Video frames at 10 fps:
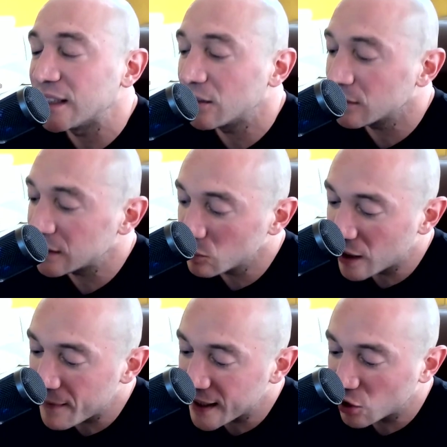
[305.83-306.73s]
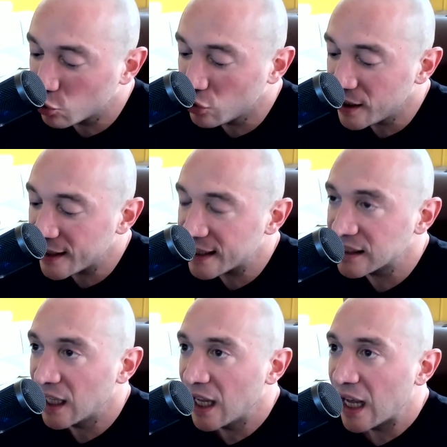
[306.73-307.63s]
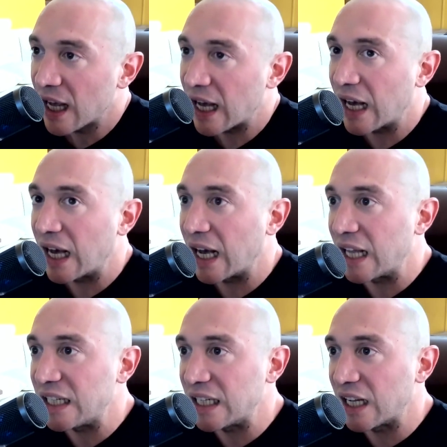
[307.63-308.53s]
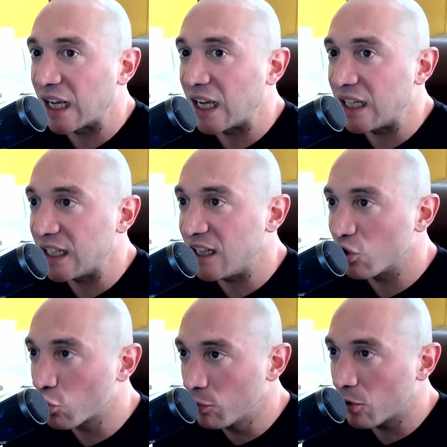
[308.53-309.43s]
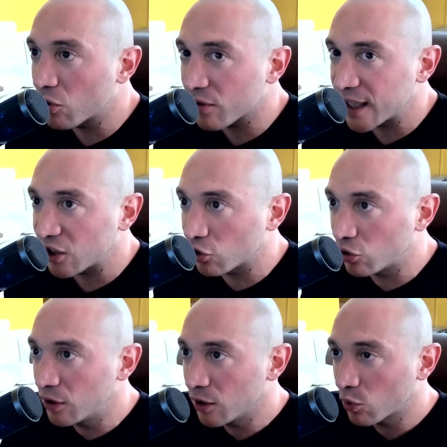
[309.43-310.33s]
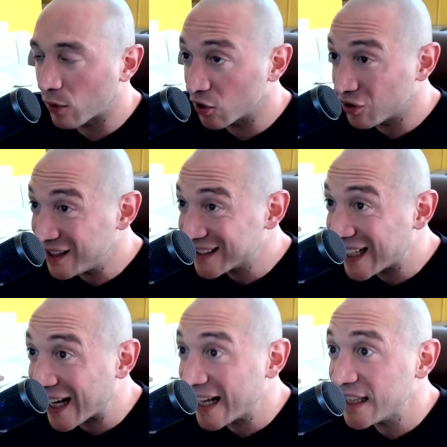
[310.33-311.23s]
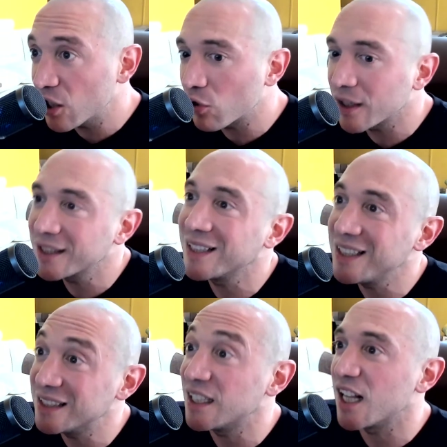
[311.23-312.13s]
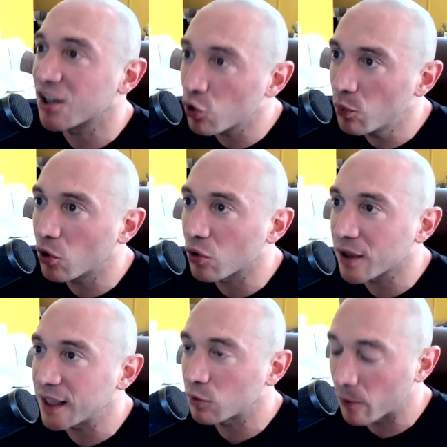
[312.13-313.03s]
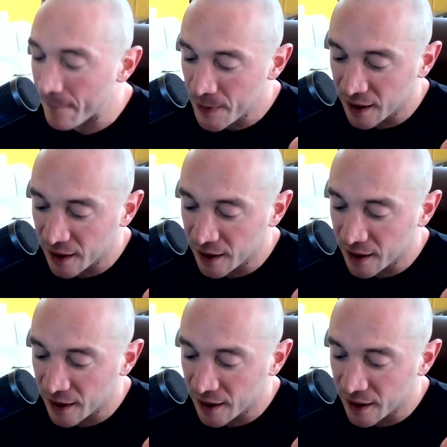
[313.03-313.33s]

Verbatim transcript: Entonces, una vez que tú tienes el, rumbo correcto, cuando tienes a la gente correcta, tienes el rumbo correcto.